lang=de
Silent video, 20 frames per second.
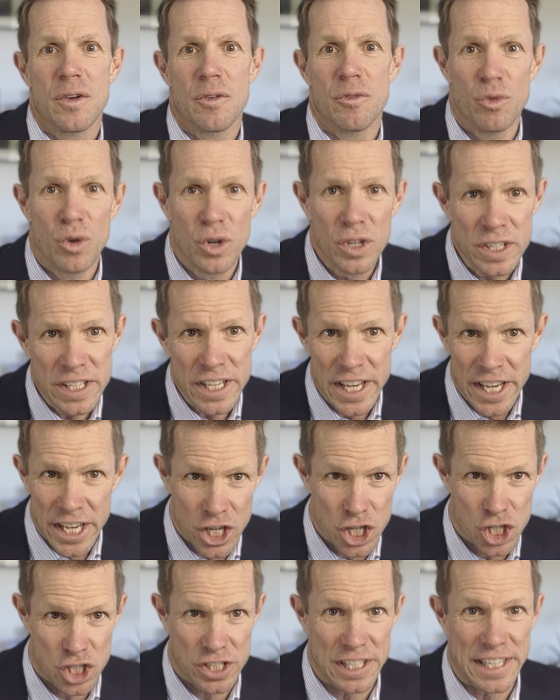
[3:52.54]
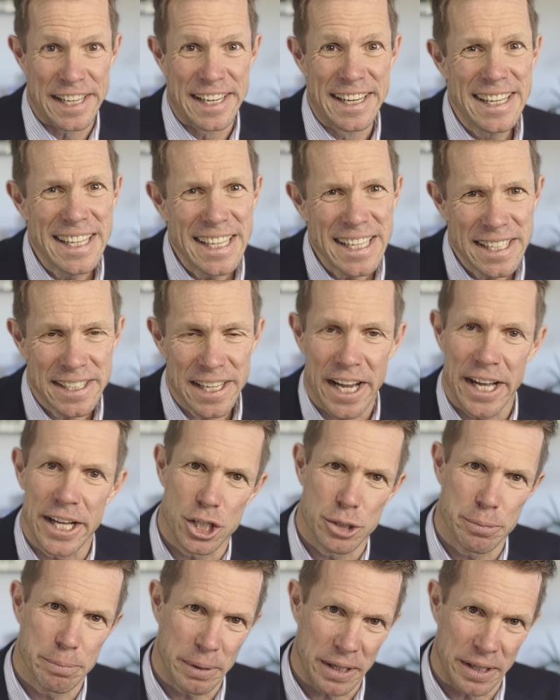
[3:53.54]
Würden die Hersteller nicht
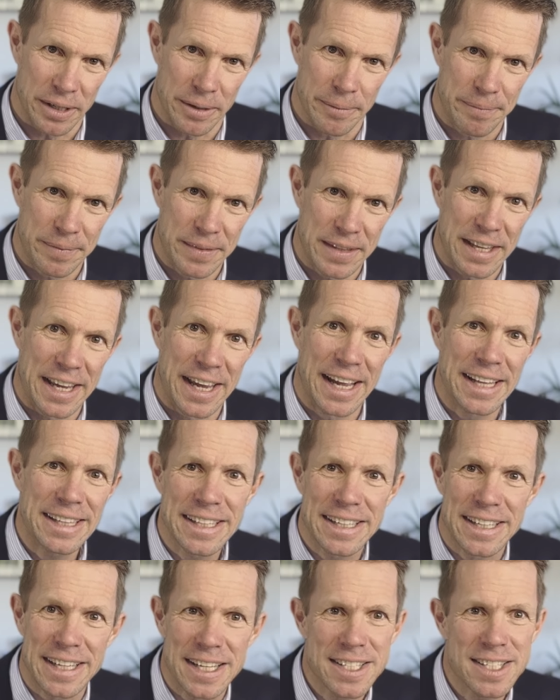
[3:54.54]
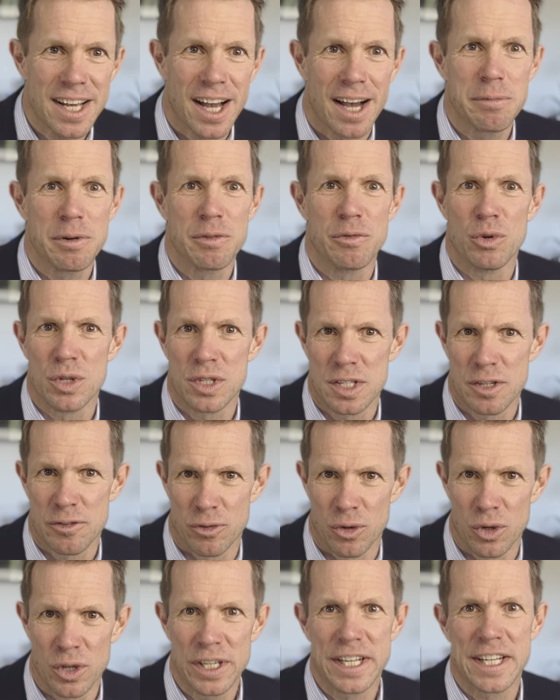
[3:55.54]
einspringen, hätte das aber wohl zur
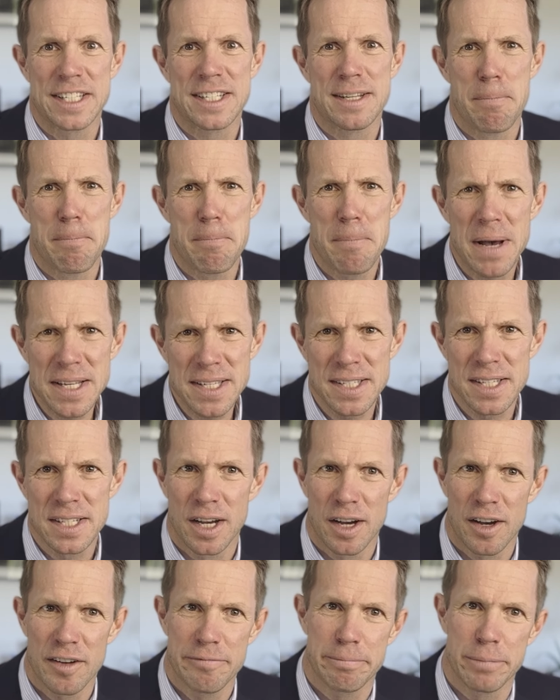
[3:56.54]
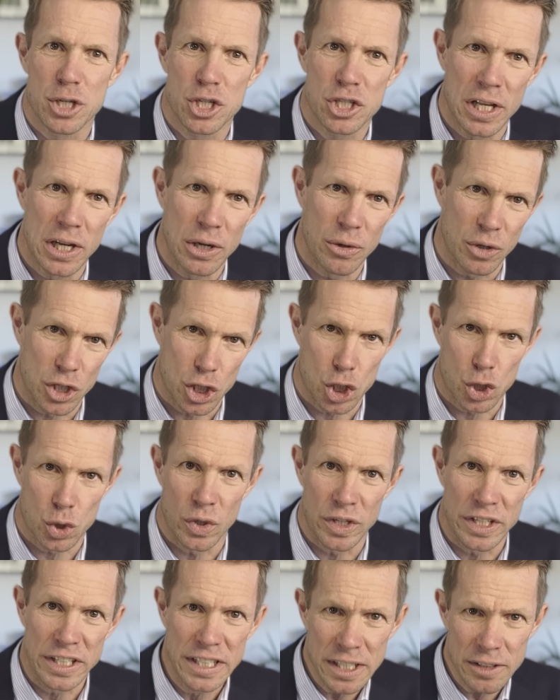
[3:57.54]
Folge, dass massenhaft Bestellungen
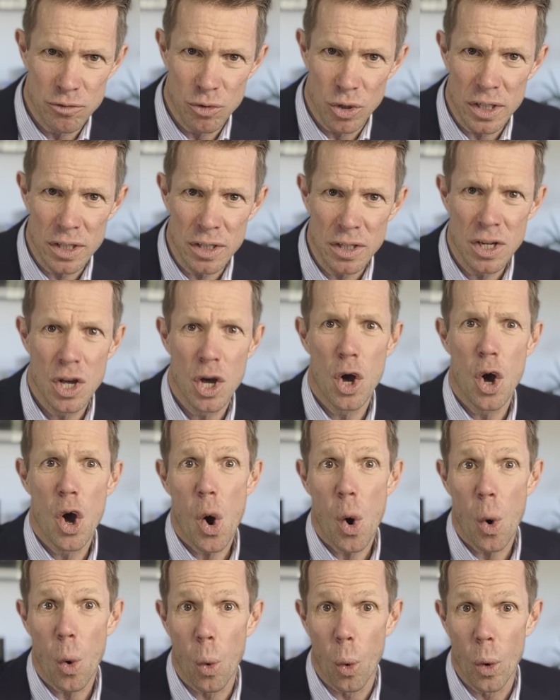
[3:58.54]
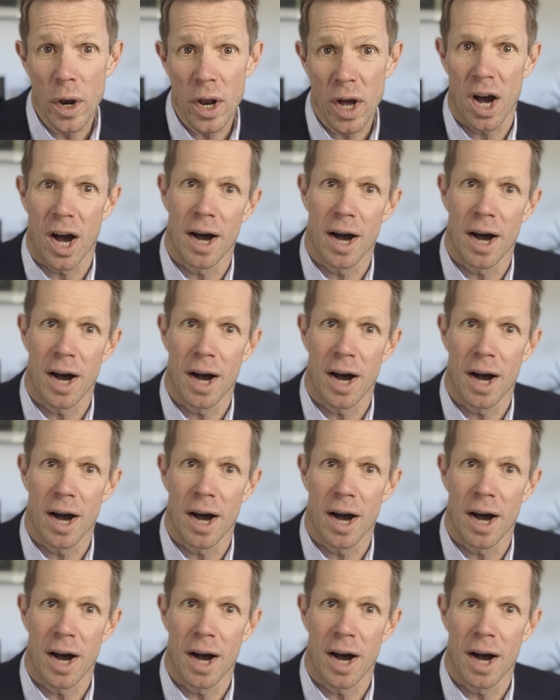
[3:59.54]
storniert würden oder